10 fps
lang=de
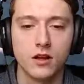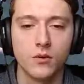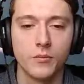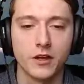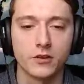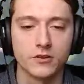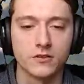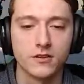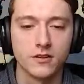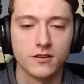oh mein
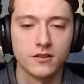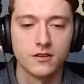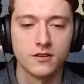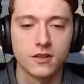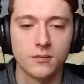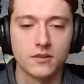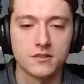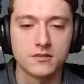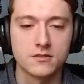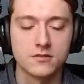Gott. Kann man das
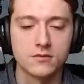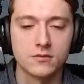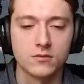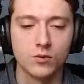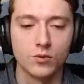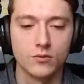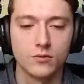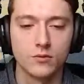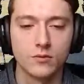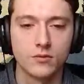essen? Nö.
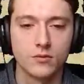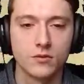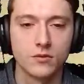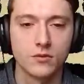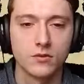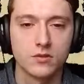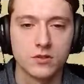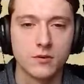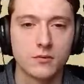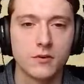Oh, das kann
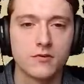man nochmal